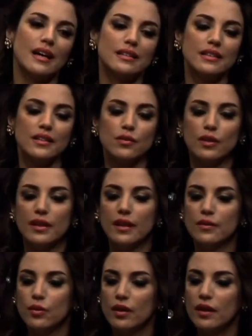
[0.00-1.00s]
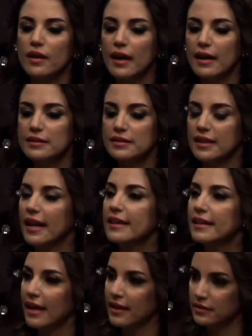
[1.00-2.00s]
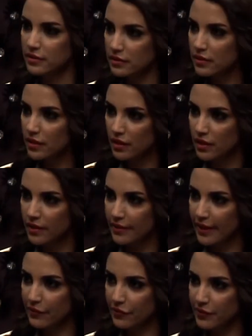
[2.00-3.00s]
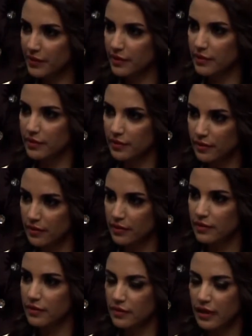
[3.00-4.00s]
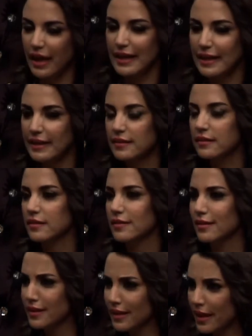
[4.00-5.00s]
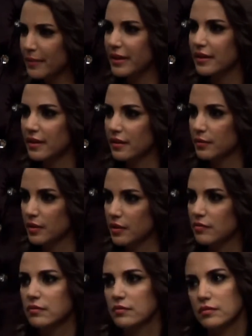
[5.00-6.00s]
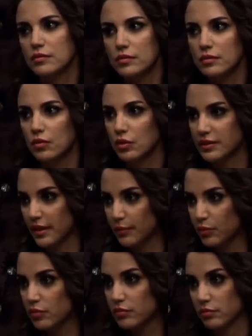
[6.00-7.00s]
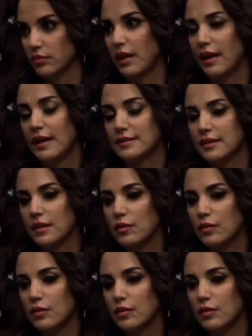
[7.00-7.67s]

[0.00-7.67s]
يعني هو لا هو عصر اي حد كان فيه آه، حاجات ايجابيه يمكن تحسب له حتى